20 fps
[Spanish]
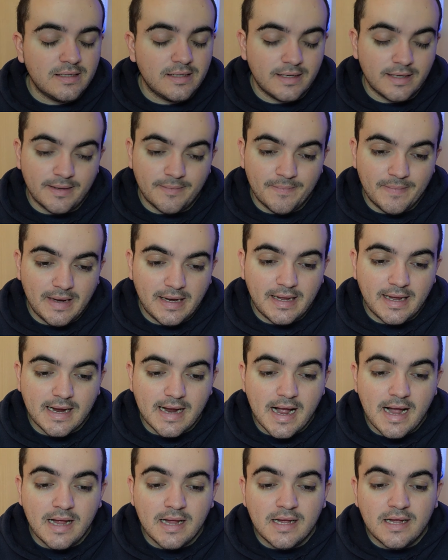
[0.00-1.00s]
en
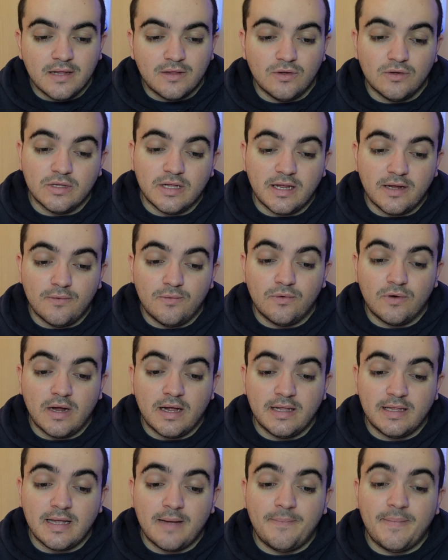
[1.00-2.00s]
Bélgica, donde llevó
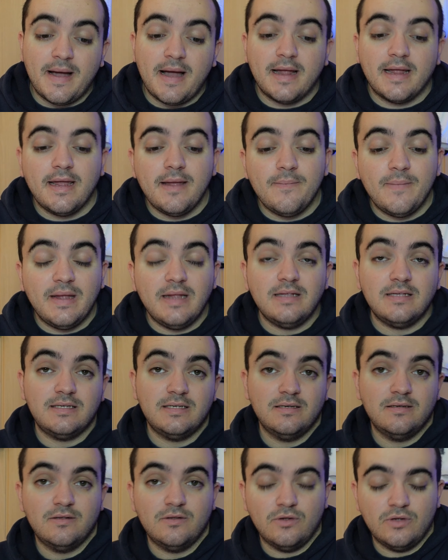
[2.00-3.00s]
una etapa, y Vint,
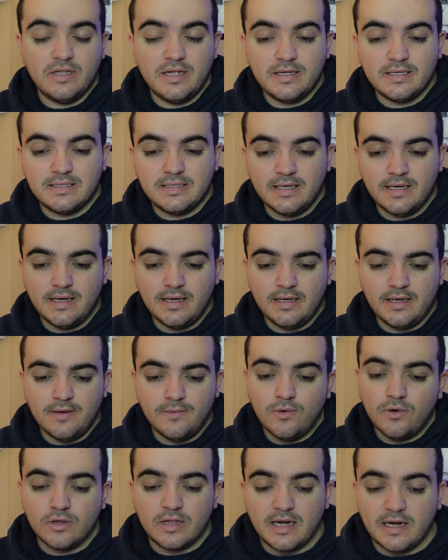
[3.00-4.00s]
donde se
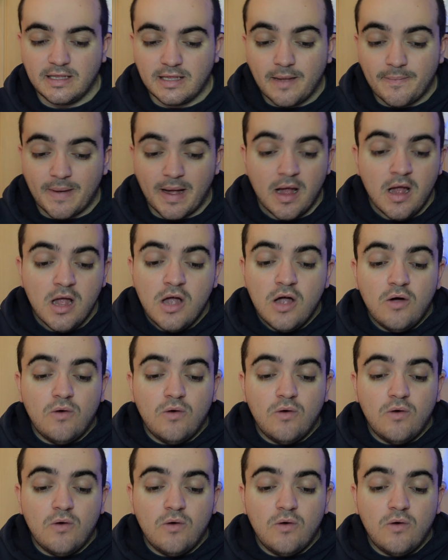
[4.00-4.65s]
llevó otra etapa.